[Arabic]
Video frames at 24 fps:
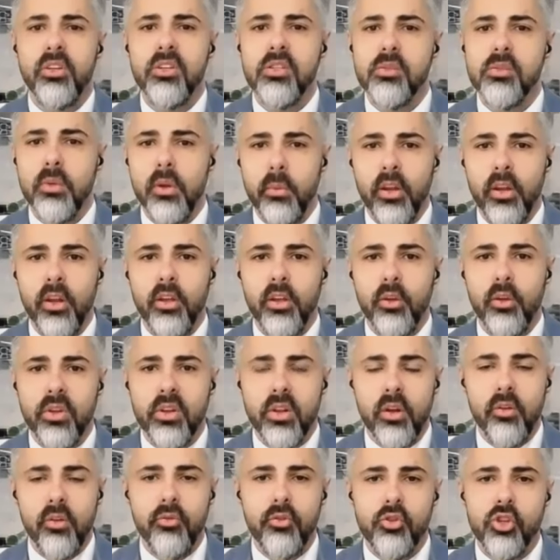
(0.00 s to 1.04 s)
نوف بالنسبه لبيانات
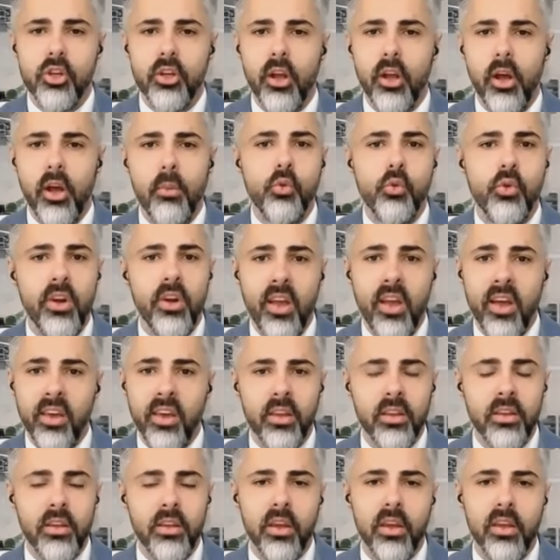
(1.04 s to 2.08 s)
الوظائف بشكل عام هو
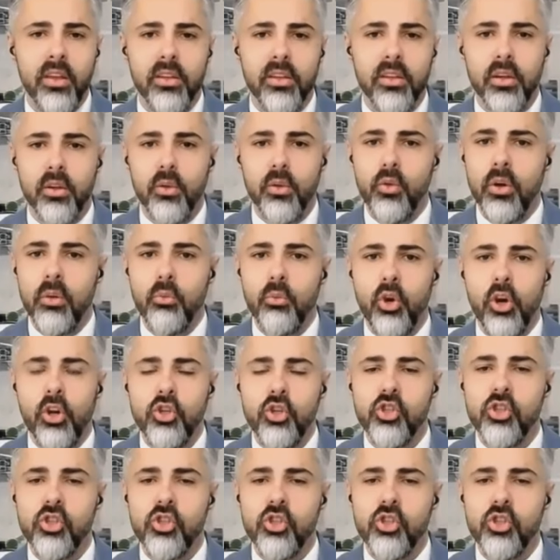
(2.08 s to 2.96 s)
لاج انديكيتر هو